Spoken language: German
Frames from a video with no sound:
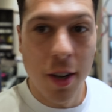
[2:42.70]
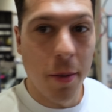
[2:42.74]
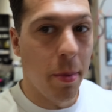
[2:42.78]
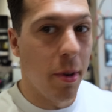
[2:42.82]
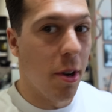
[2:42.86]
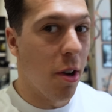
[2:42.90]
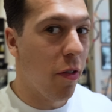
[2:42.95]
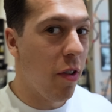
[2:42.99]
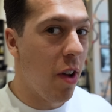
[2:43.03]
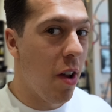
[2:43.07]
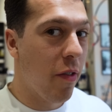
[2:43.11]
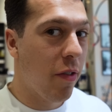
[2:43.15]
Bin
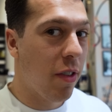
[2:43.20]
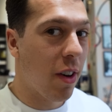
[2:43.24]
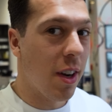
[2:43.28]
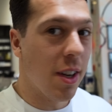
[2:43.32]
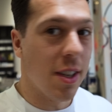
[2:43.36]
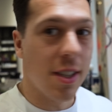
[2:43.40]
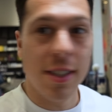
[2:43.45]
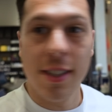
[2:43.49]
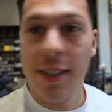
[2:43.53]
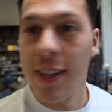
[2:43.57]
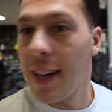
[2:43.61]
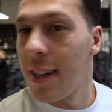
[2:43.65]
auf jeden Fall
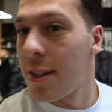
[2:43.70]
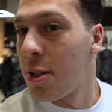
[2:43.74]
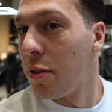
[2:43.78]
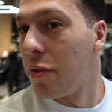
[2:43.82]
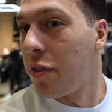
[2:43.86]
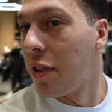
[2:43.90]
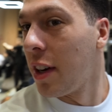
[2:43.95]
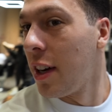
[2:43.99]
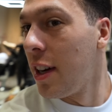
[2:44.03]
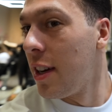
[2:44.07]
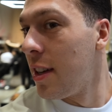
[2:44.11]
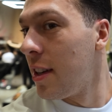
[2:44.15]
sehr
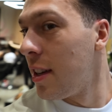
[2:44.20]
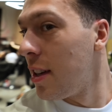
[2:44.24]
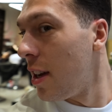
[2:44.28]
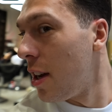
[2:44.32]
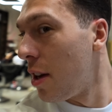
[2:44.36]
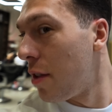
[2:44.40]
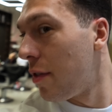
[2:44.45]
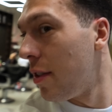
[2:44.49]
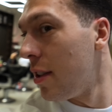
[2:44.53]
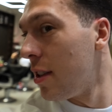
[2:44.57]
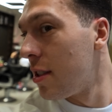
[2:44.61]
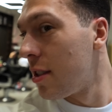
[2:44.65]
zufrieden.
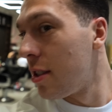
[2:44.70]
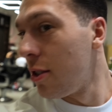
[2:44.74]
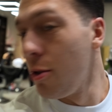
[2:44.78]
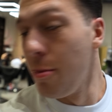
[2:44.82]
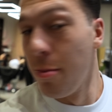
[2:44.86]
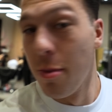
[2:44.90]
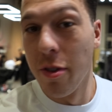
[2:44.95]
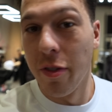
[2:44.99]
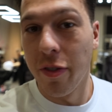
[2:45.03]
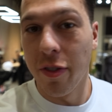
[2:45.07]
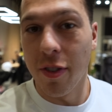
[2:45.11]
Ich finde es übel